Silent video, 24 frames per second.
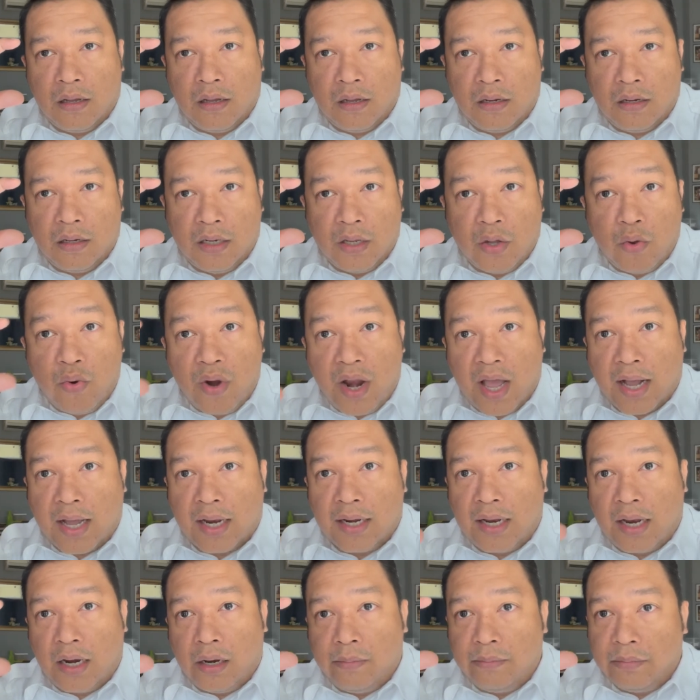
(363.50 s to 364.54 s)
digunakan
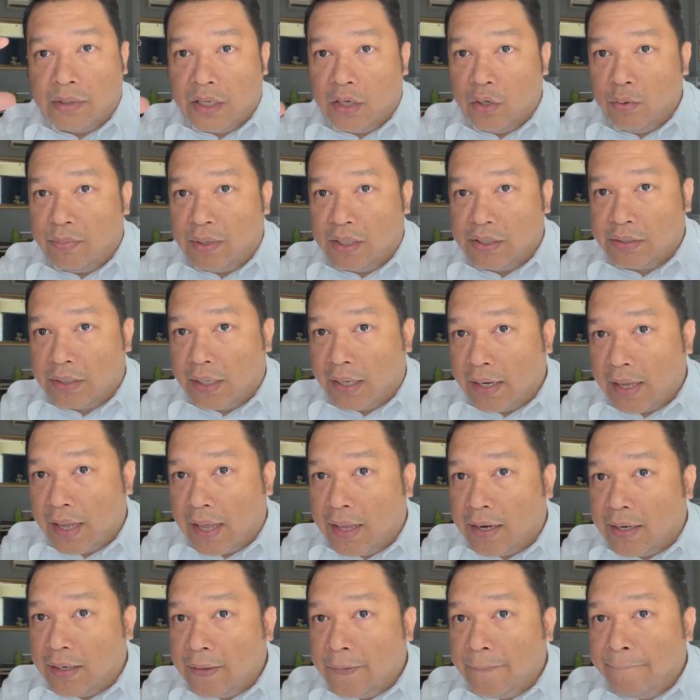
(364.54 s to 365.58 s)
dalam kehidupan
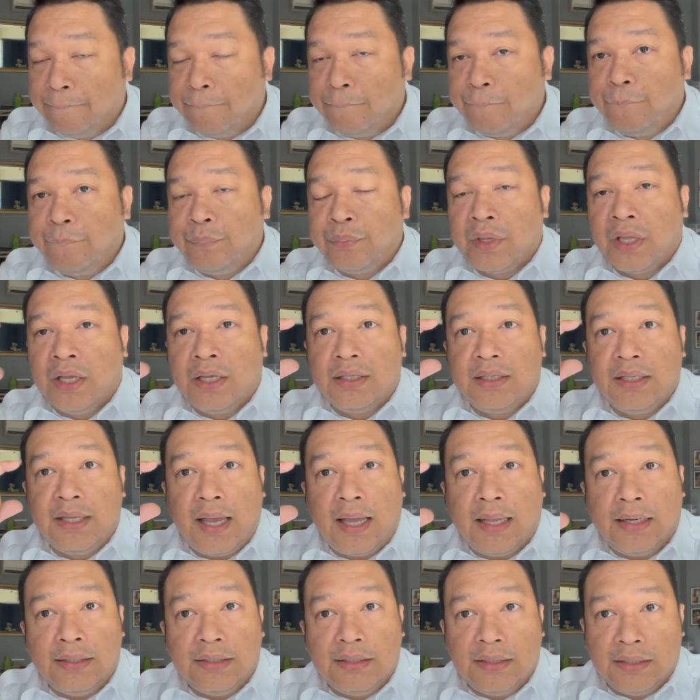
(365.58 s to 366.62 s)
sehari-hari.
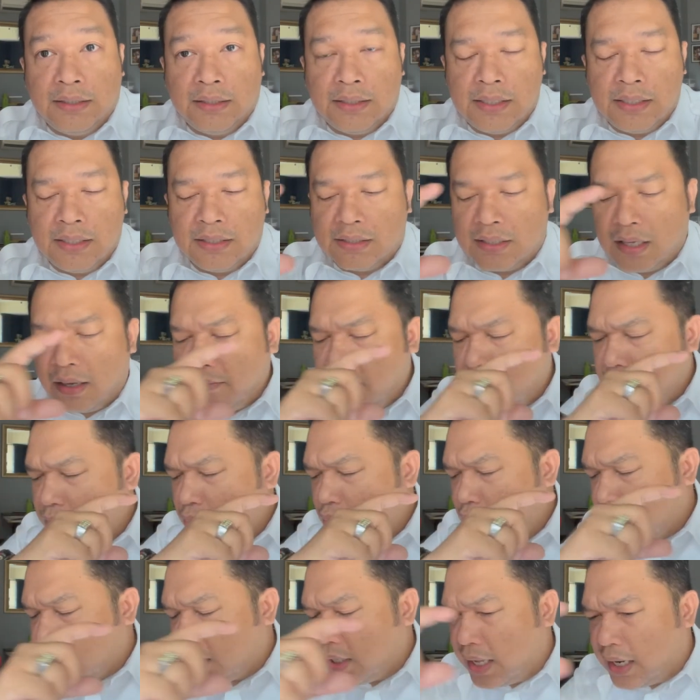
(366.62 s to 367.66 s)
Jadi, saya
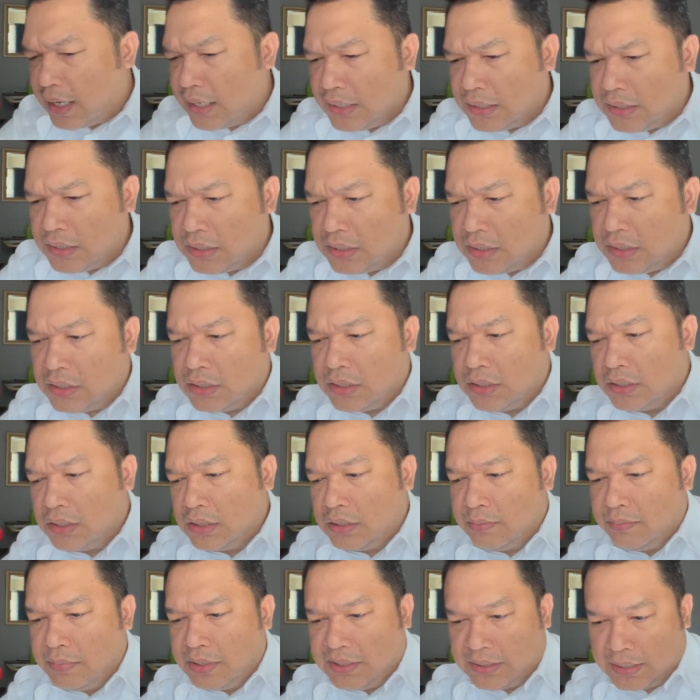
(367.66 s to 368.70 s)
membuat garis
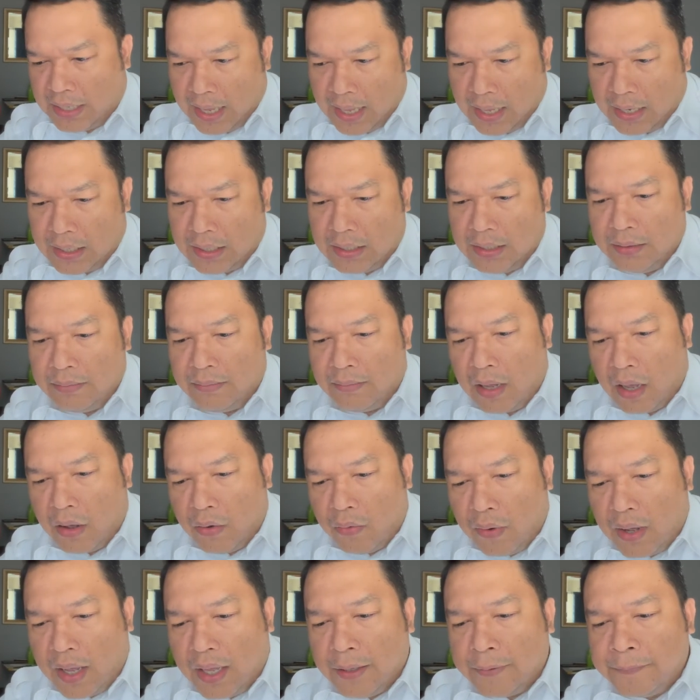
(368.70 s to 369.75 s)
besar
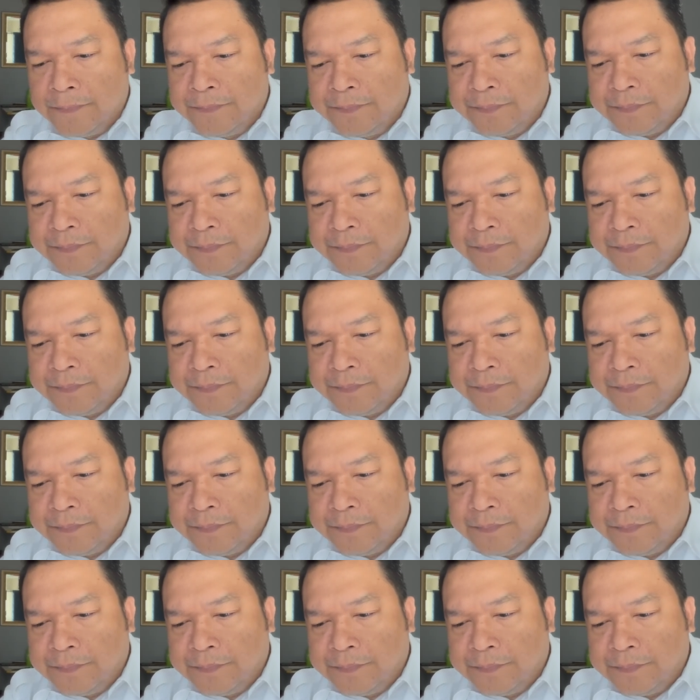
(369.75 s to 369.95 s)
bahwa